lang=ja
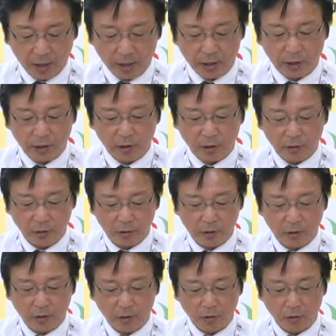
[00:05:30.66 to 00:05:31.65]
意識
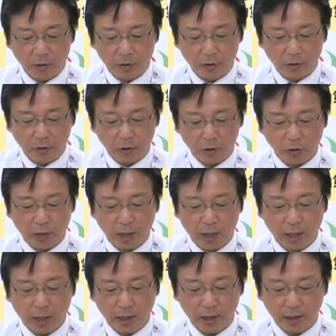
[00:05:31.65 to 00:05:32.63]
の商
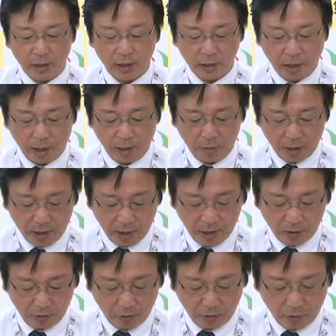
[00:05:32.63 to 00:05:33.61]
談会になれば
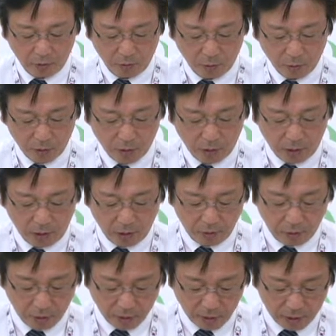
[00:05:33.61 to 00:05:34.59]
なと思って
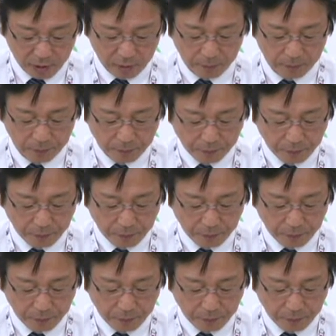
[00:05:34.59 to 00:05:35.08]
おります。